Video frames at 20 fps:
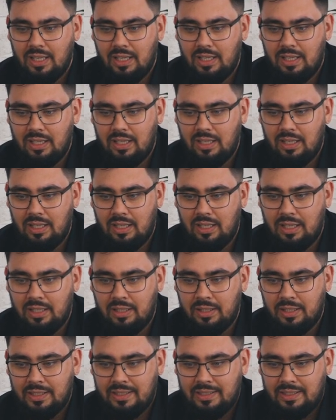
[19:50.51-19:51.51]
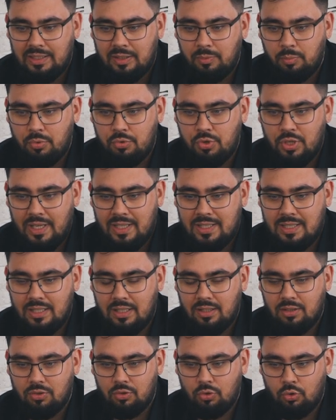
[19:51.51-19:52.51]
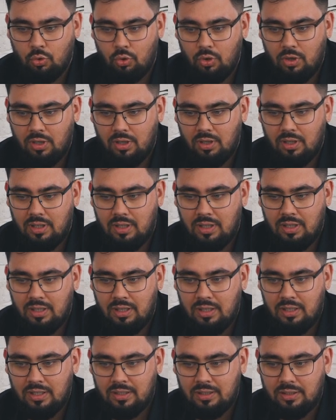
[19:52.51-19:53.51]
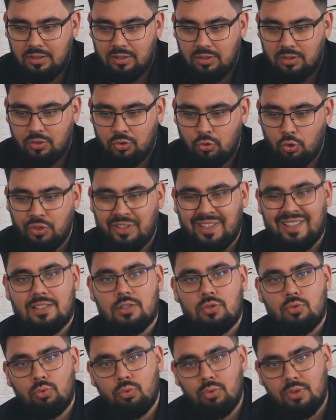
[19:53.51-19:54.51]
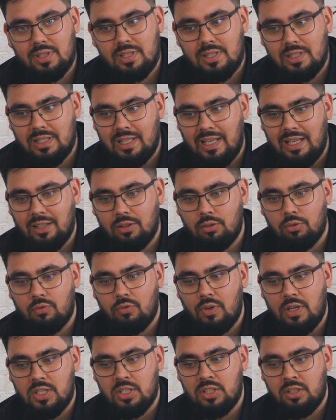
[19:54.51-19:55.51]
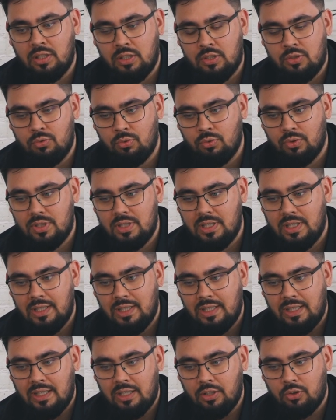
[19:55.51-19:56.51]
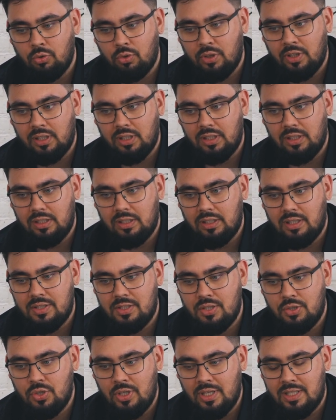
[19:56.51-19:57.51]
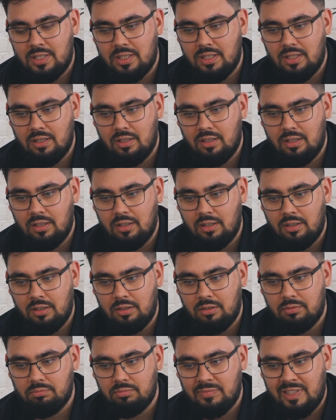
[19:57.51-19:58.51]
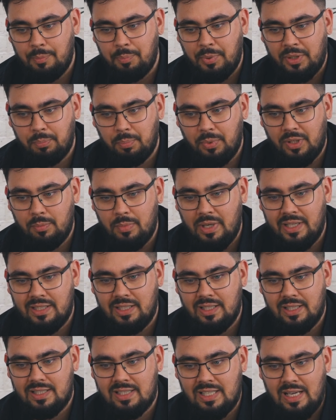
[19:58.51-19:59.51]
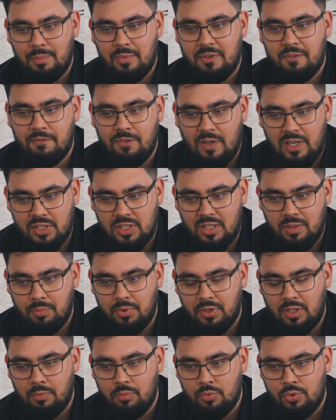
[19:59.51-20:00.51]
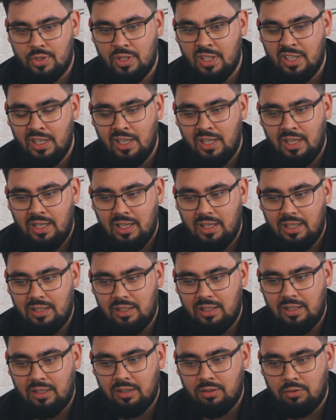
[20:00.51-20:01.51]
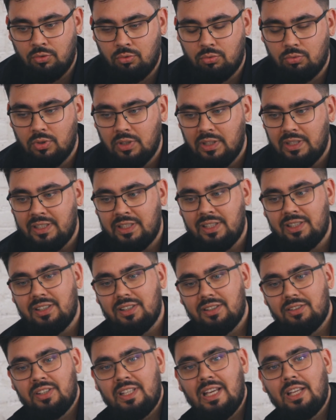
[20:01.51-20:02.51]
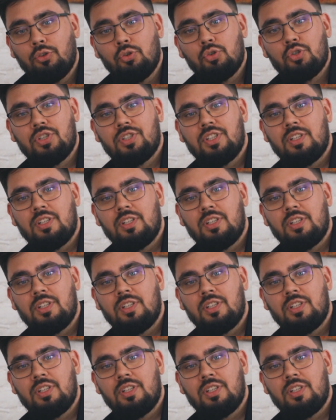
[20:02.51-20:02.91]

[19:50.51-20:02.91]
Э, получается, то, э, тот ресурс, да, тот важный ресурс, который э, сейчас э, для предпринимателя самый важный, потому что а, ну, я тоже